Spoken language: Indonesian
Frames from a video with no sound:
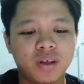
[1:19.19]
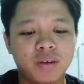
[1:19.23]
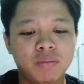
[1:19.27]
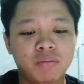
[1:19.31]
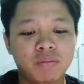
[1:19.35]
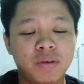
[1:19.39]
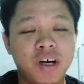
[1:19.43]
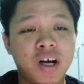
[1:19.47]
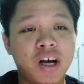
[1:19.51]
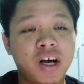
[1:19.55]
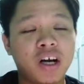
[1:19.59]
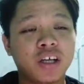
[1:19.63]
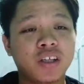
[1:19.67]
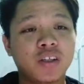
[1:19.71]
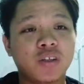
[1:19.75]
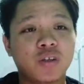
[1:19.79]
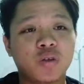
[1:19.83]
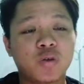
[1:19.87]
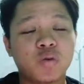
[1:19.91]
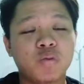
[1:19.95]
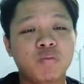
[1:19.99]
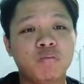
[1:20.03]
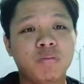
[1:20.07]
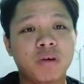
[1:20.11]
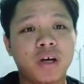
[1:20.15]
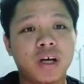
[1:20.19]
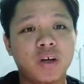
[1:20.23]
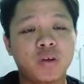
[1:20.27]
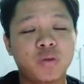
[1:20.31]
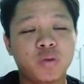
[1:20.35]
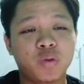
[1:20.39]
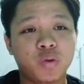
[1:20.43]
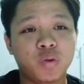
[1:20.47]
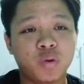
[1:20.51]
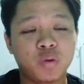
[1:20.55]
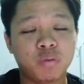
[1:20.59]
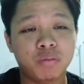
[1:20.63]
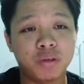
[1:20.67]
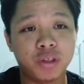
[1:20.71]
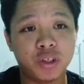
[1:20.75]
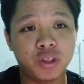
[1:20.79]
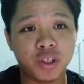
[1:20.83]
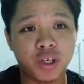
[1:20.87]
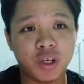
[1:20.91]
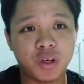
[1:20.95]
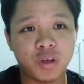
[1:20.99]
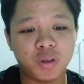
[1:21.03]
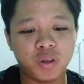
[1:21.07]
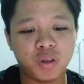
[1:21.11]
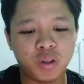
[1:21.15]
mengangkat sumpah untuk
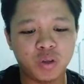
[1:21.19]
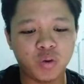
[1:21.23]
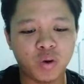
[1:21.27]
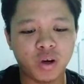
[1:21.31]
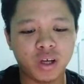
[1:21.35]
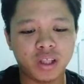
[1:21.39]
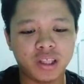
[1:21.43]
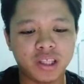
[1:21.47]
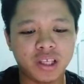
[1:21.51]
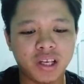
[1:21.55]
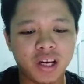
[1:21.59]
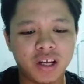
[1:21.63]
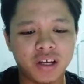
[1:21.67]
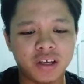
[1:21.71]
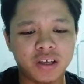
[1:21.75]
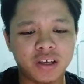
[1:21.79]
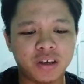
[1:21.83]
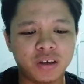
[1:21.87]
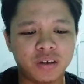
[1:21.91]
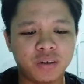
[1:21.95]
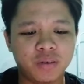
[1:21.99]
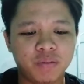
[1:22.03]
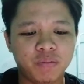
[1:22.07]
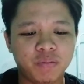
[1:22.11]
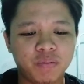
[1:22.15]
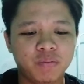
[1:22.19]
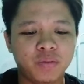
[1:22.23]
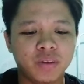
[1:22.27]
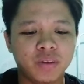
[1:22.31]
menjadi TYT lagi?